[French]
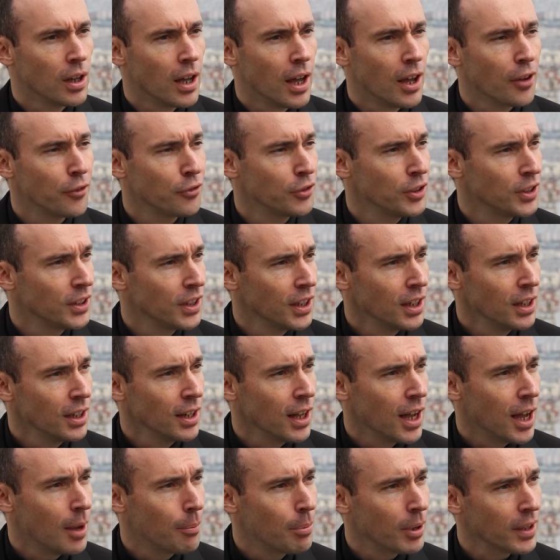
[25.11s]
un fidèle,
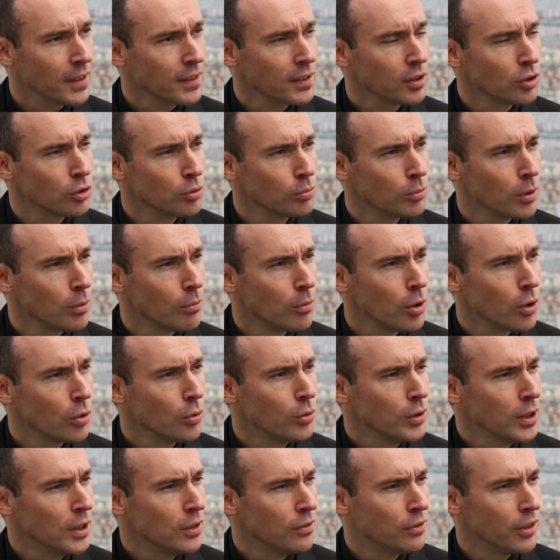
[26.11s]
à partir du moment
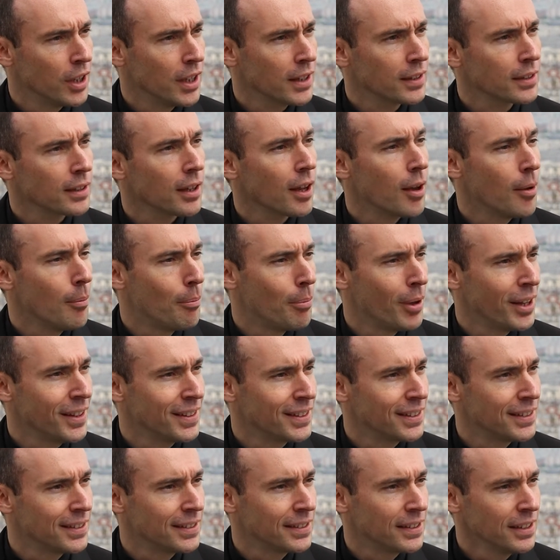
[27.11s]
où il va être
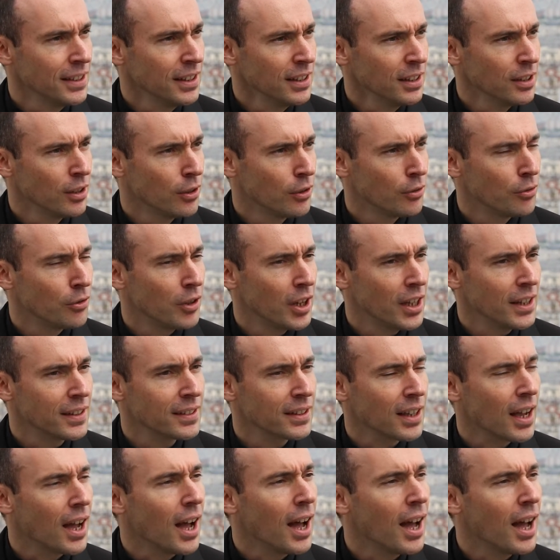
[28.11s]
baptisé, va être